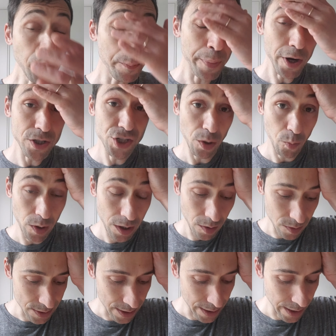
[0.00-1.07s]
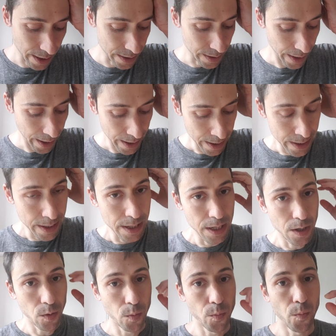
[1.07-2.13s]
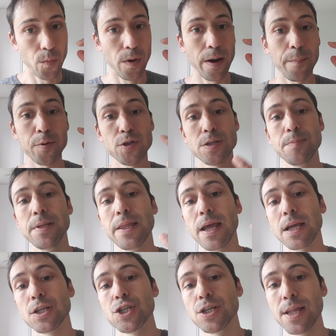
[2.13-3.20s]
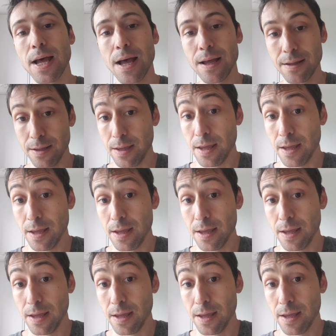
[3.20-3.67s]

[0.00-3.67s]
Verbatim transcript: Però è già qualcosa direi, de, um, la possibilità che ci dà,